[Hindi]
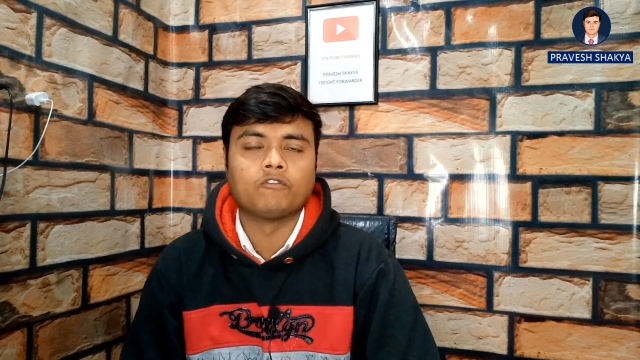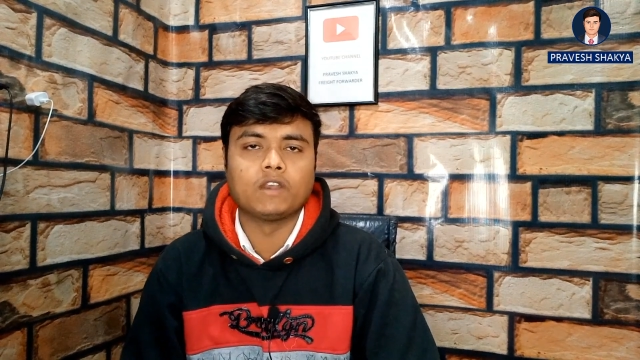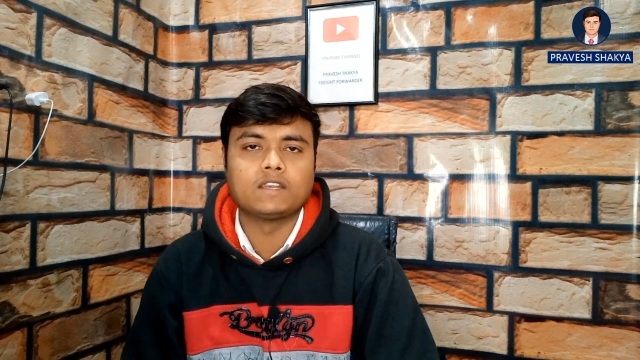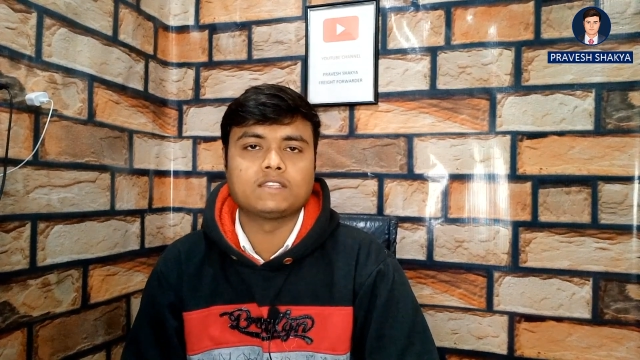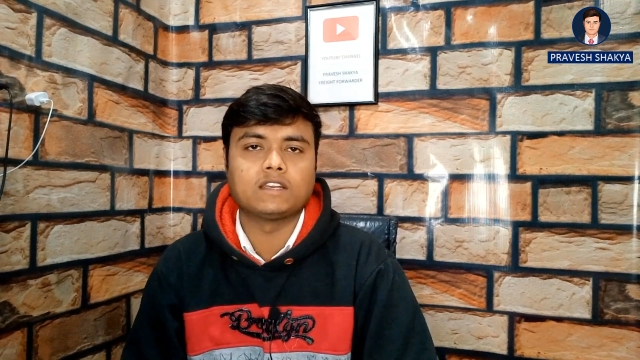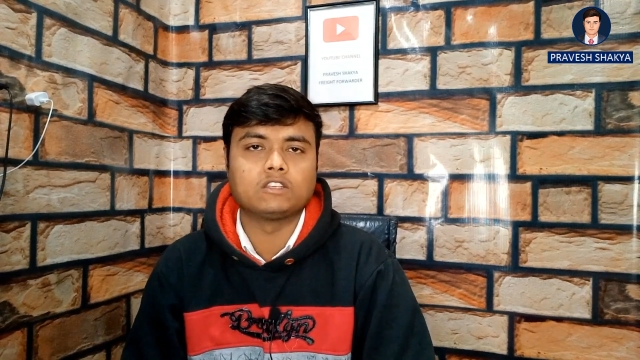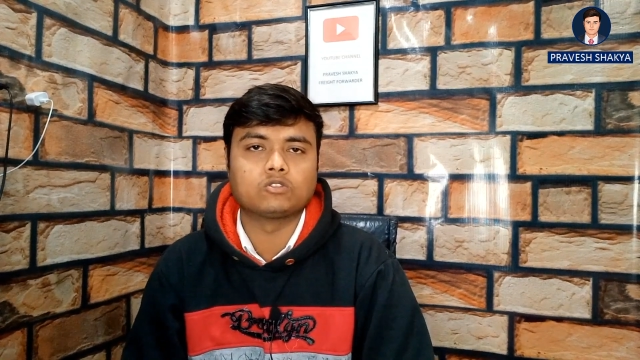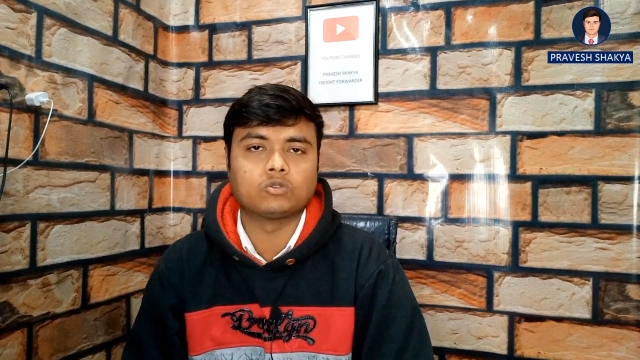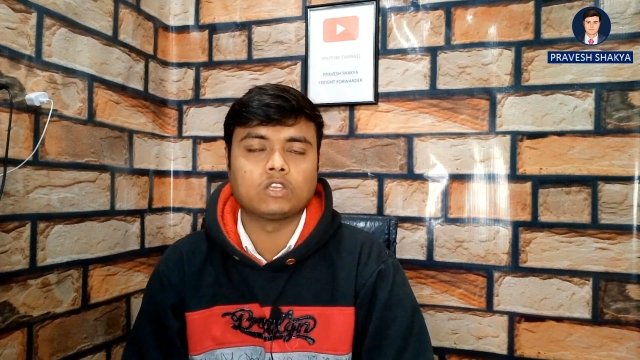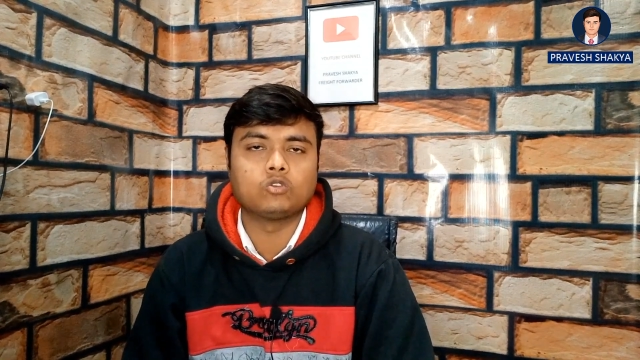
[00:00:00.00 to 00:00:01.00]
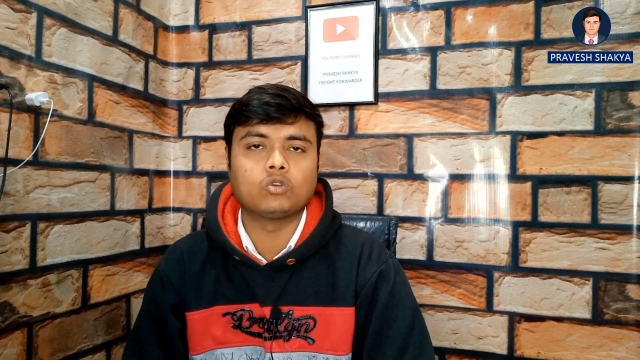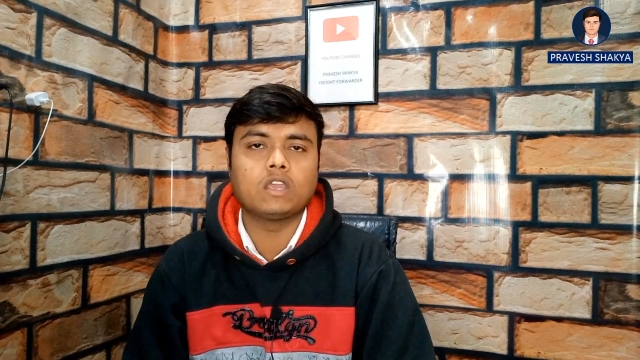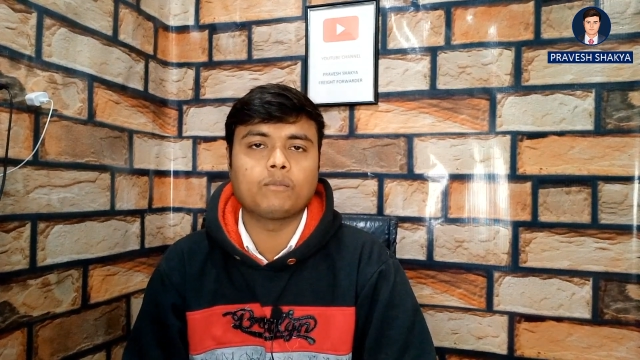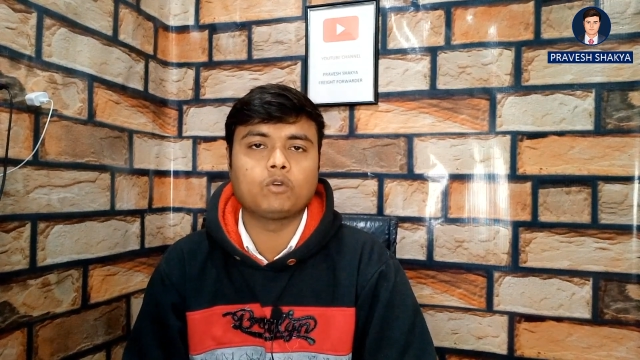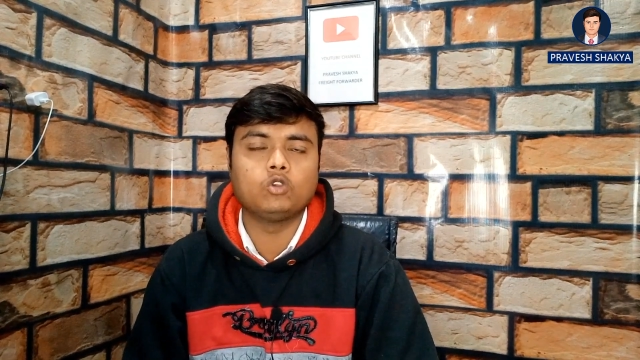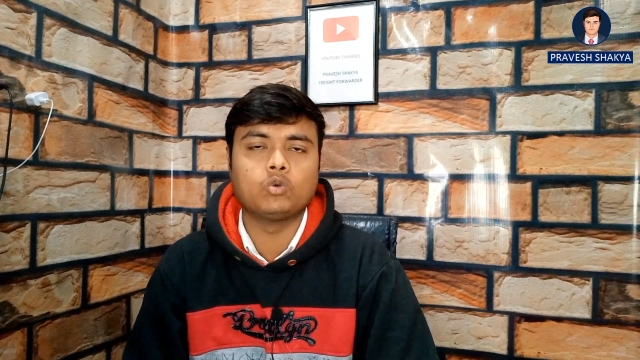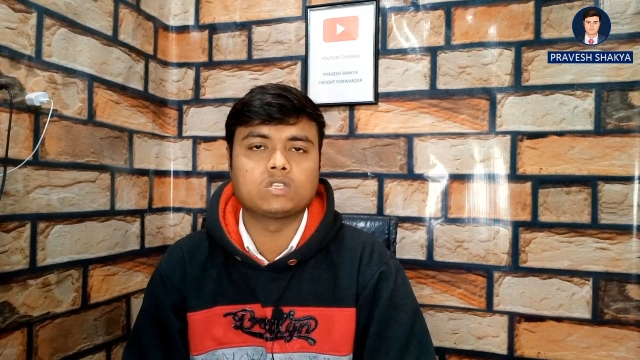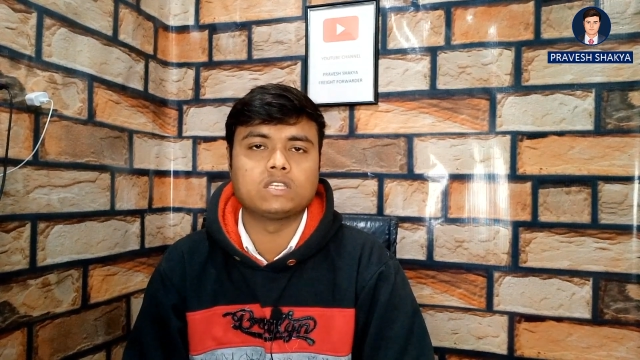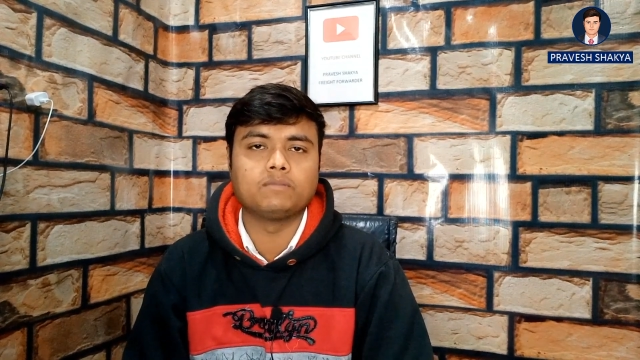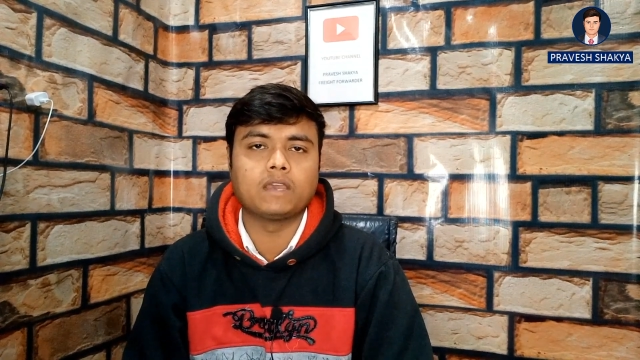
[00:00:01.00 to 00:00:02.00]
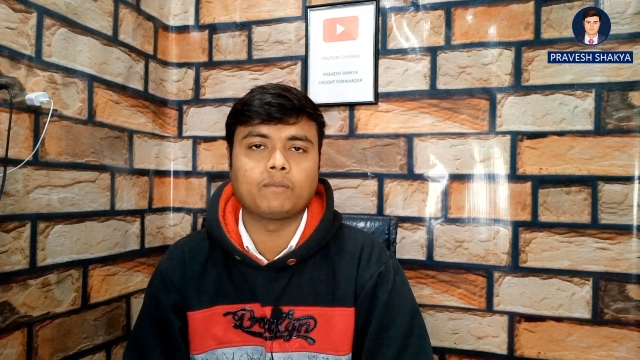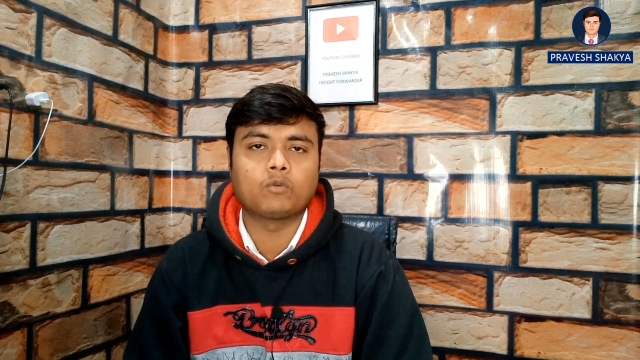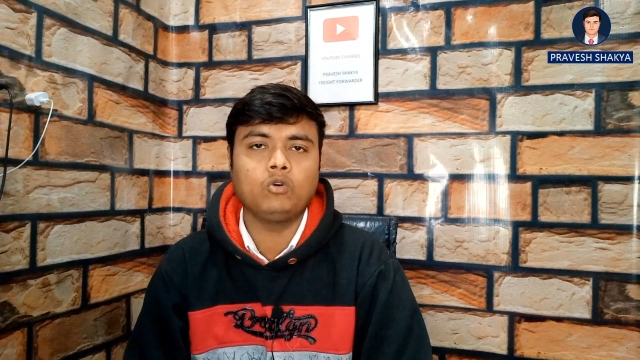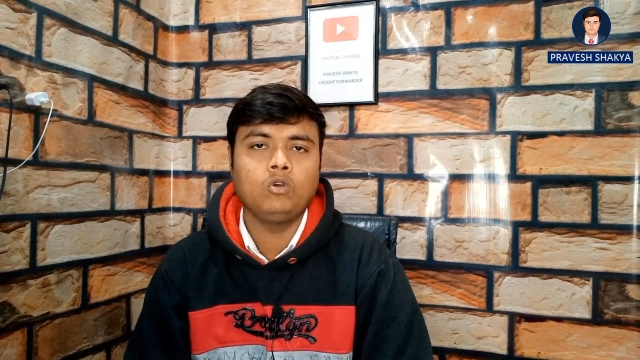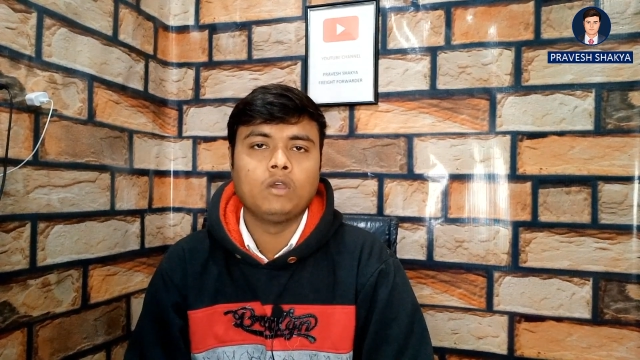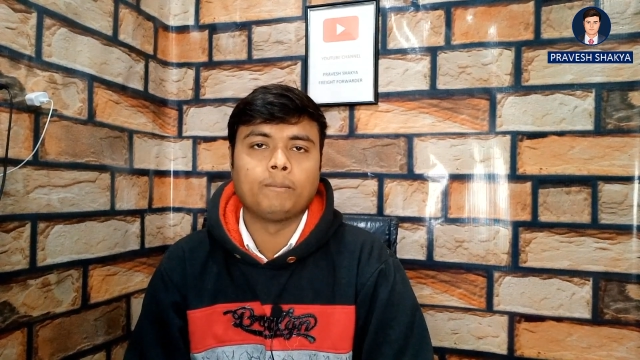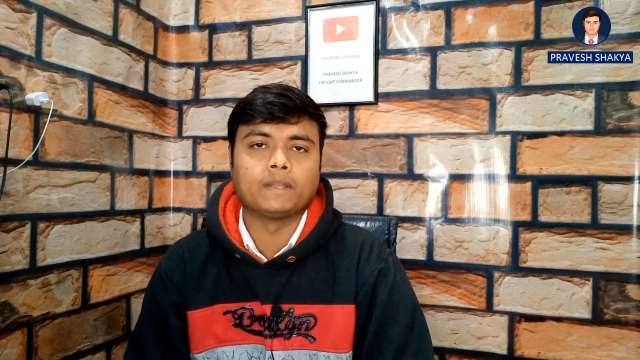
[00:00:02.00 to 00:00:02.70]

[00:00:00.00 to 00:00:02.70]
फ्रेट चार्जेस होता है जो कि आपको यूएसडी में आपको